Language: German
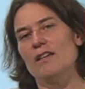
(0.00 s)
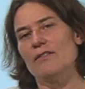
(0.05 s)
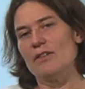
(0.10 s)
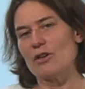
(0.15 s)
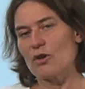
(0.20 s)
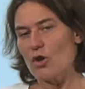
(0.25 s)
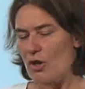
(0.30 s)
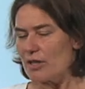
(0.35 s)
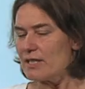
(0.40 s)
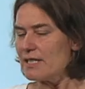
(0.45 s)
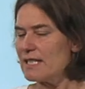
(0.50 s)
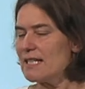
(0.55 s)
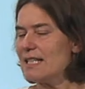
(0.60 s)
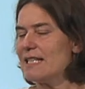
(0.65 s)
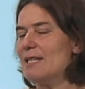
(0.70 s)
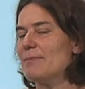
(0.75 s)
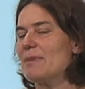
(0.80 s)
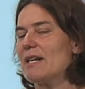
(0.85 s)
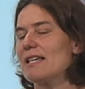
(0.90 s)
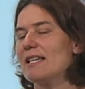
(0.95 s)
Wir können die
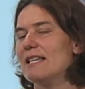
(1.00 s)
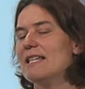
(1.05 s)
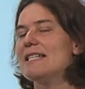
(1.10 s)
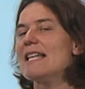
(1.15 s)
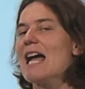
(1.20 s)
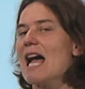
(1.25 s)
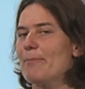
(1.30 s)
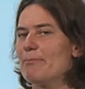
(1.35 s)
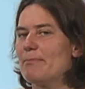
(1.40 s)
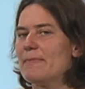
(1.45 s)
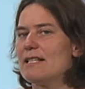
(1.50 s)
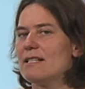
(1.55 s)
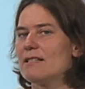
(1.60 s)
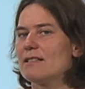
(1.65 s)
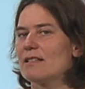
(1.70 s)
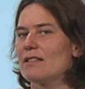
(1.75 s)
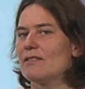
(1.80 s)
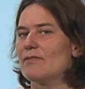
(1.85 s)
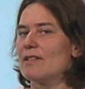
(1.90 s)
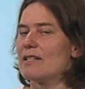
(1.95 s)
Klimakrise
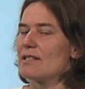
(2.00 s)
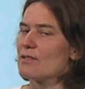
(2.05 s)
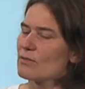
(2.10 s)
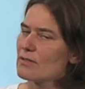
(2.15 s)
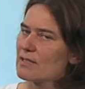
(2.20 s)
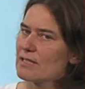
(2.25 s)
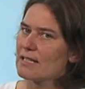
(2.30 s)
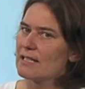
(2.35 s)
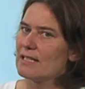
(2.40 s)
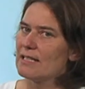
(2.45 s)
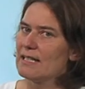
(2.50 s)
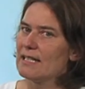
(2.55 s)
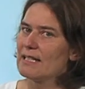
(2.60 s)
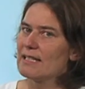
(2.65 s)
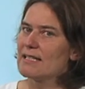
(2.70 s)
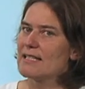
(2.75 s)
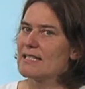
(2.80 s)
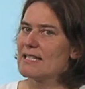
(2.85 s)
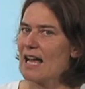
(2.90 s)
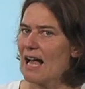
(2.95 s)
abmildern, wenn es uns
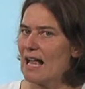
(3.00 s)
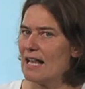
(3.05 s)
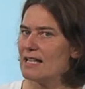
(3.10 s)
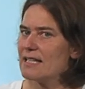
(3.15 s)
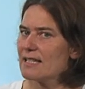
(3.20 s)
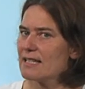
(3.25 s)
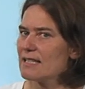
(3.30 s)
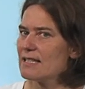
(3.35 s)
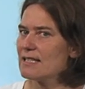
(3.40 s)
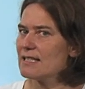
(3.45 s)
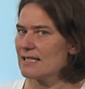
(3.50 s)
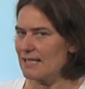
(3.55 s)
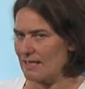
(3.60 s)
gelingt, die alten